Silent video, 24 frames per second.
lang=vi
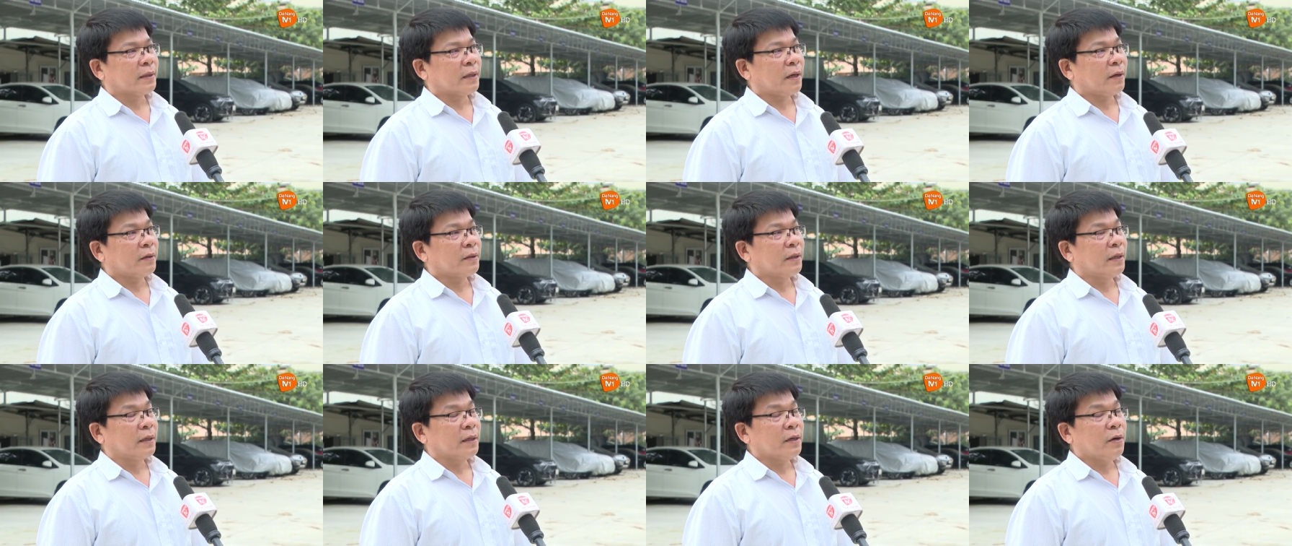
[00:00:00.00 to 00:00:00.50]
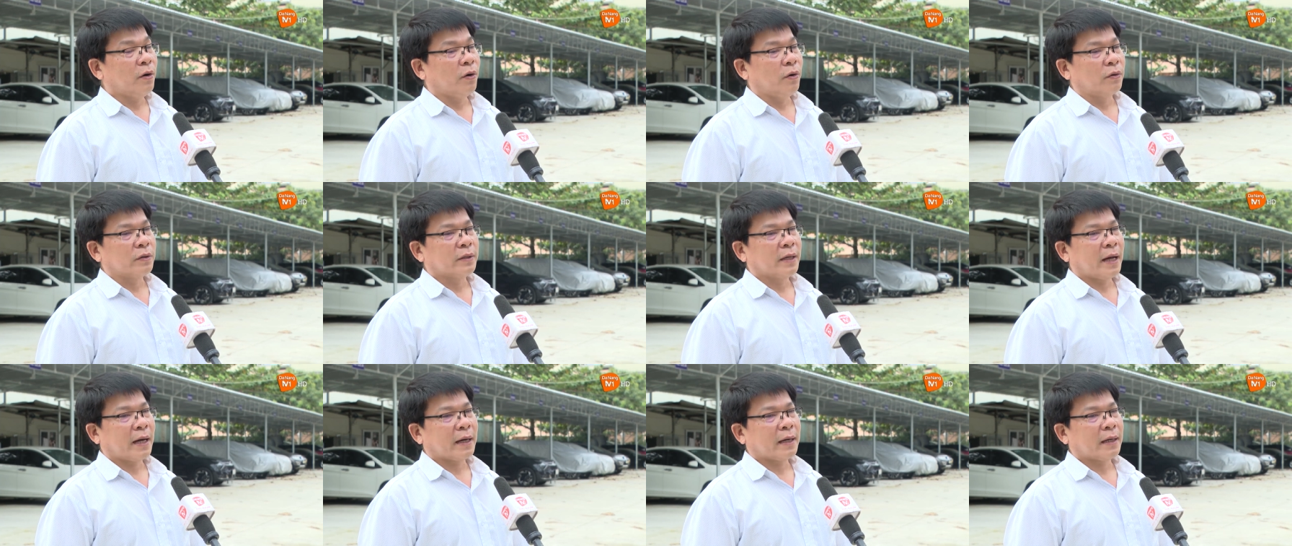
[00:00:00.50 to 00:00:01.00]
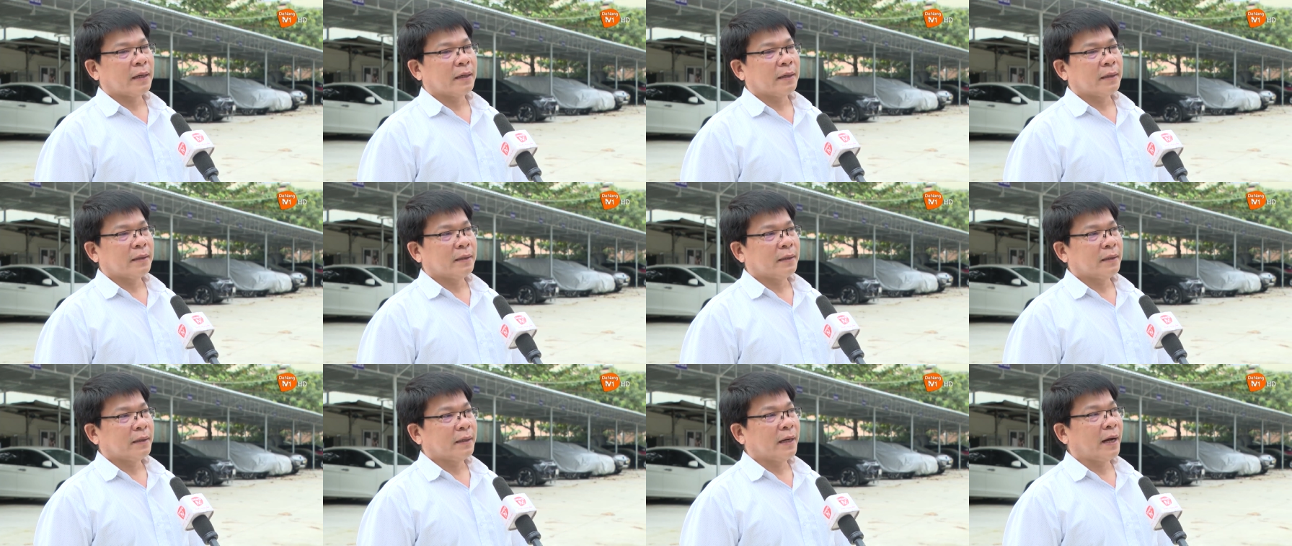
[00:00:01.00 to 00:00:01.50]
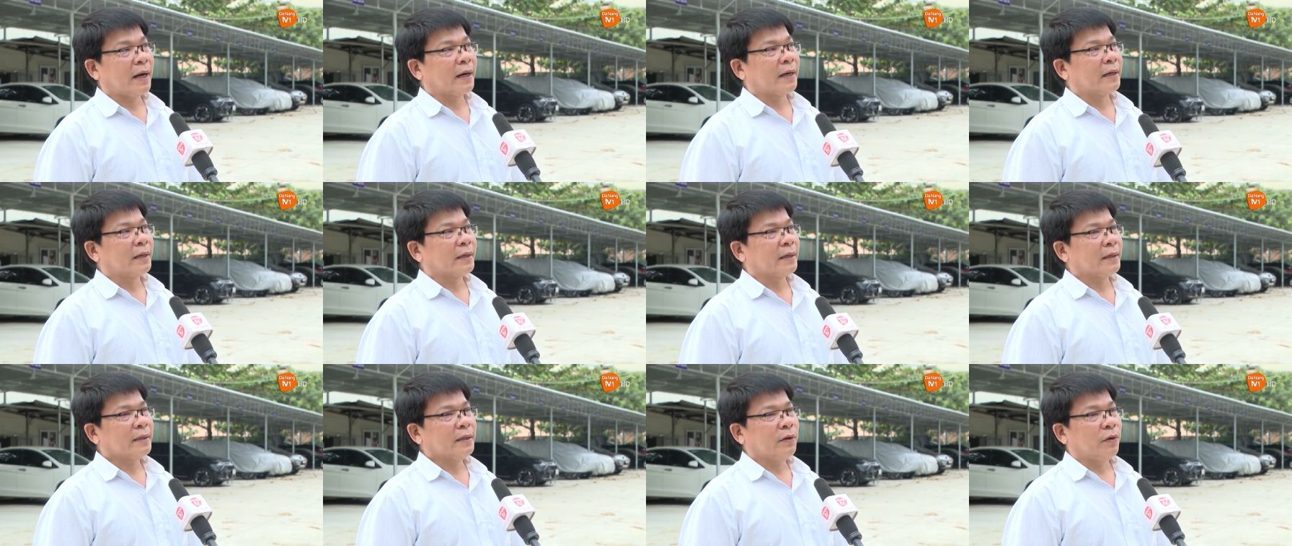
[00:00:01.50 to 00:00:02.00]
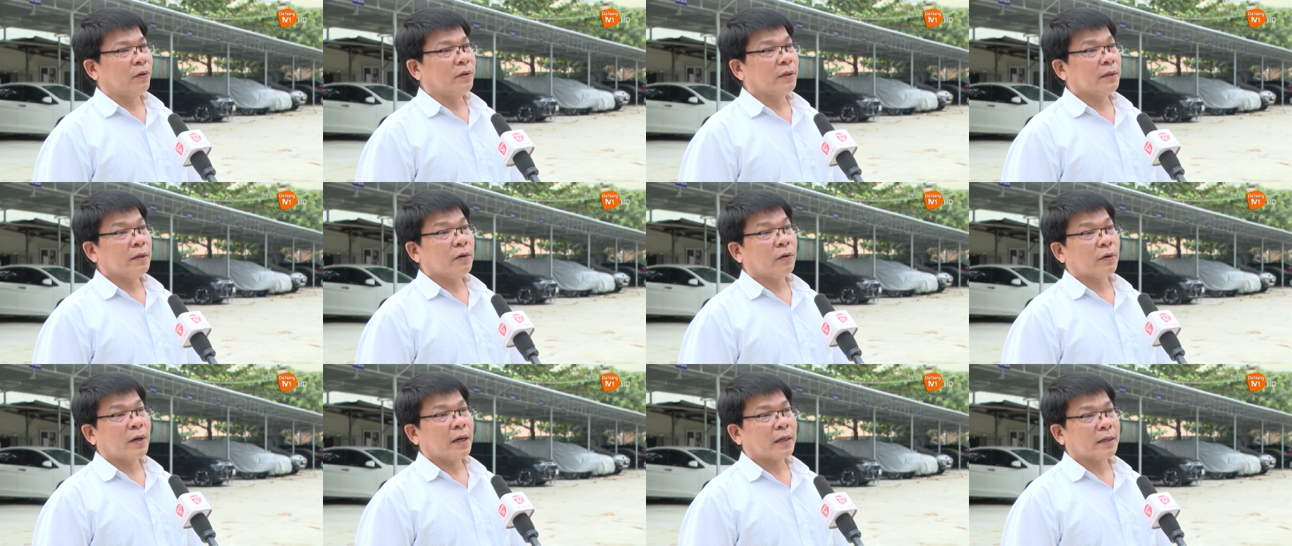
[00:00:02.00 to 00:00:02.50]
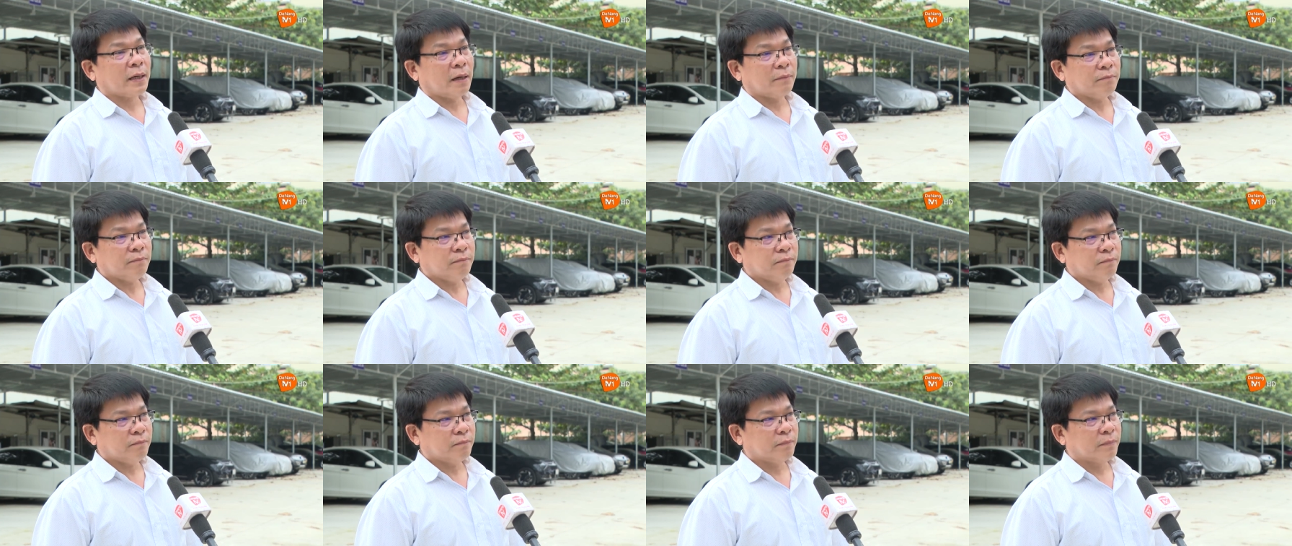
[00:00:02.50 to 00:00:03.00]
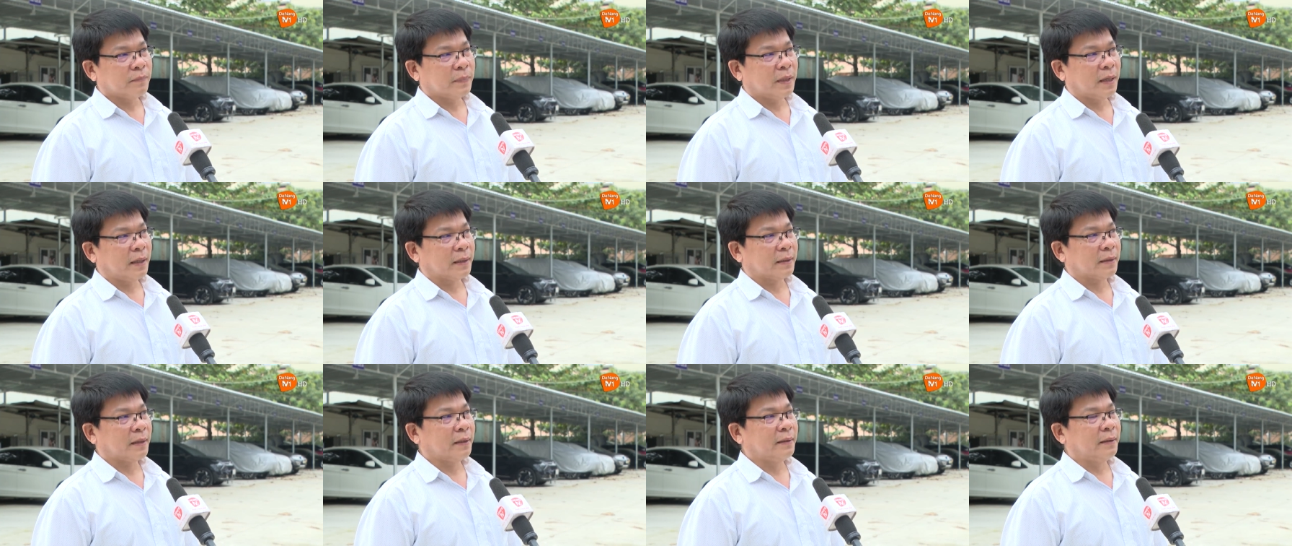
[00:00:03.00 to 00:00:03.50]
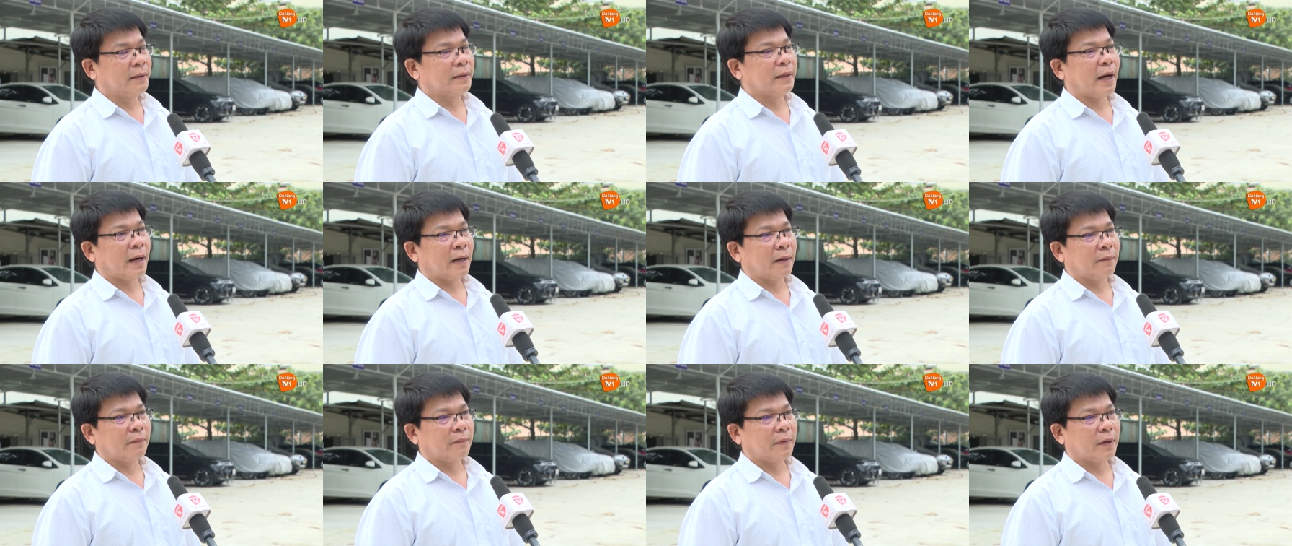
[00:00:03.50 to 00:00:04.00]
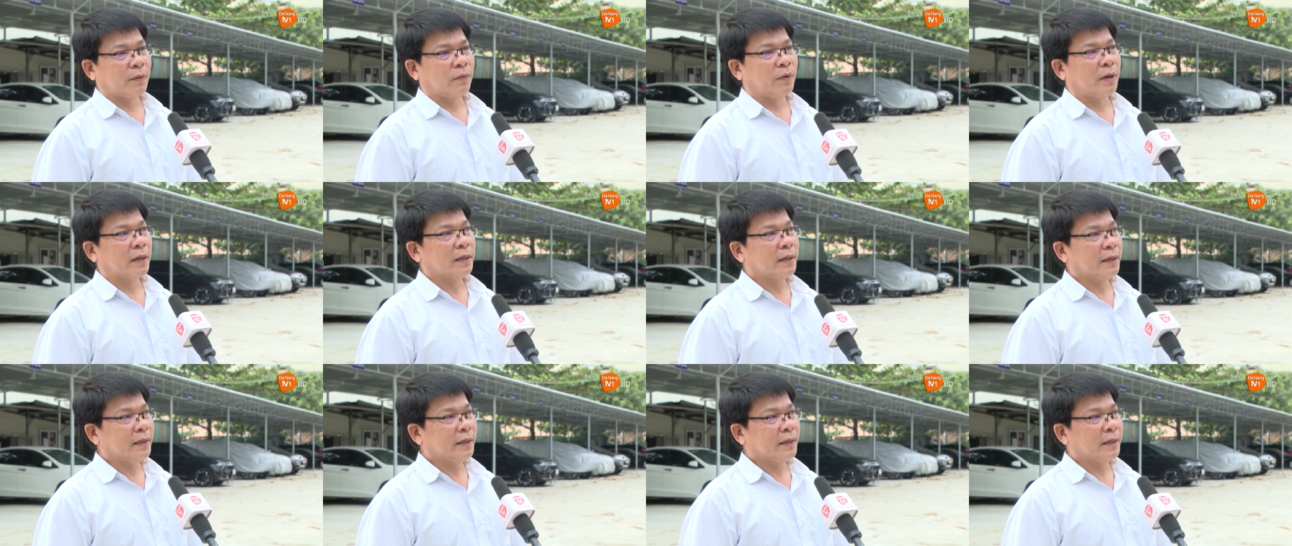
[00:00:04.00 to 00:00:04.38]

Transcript: cho những cái hộ dân gần cái nhổ lô đất trống là tự nhận và quản